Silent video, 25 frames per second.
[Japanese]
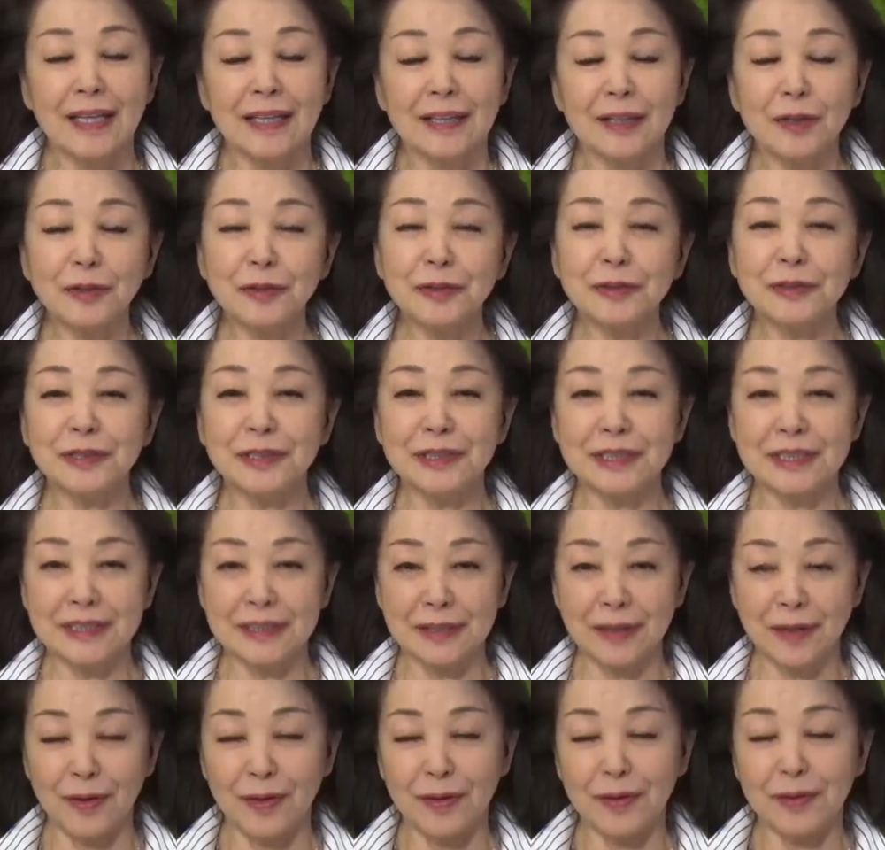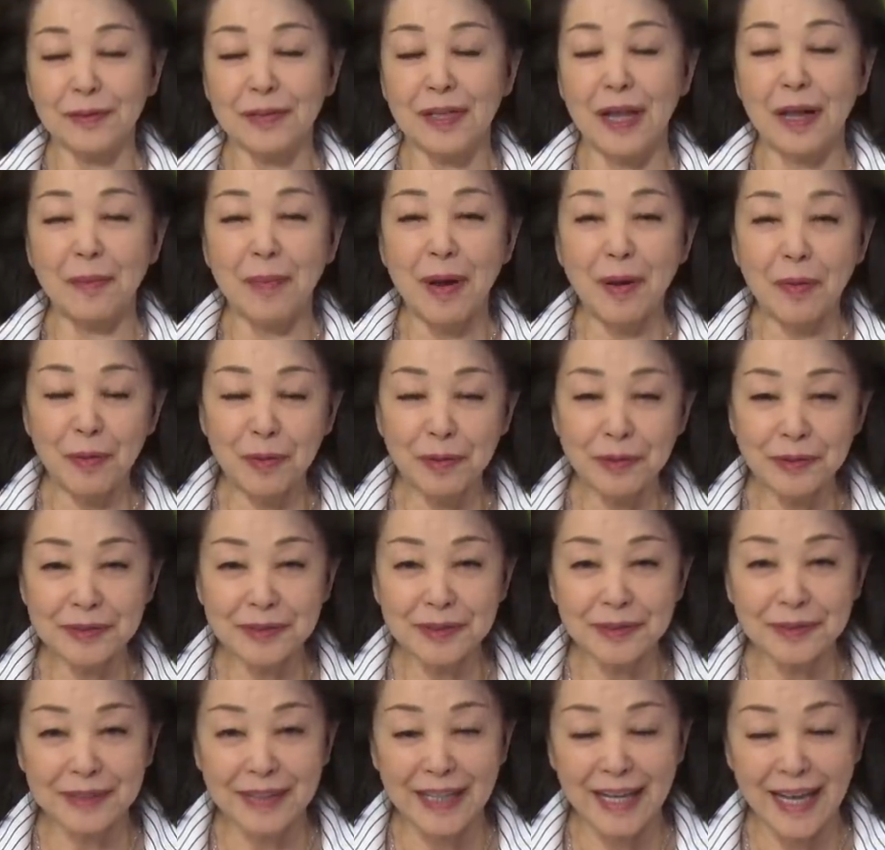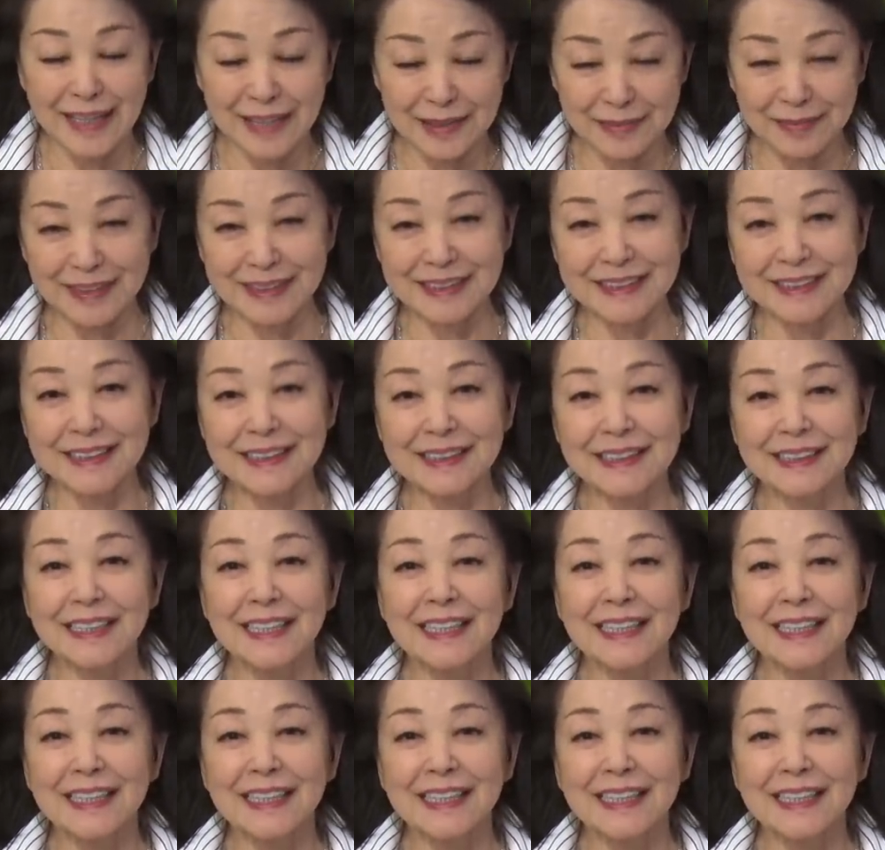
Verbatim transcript: 夜9時の生放送であります。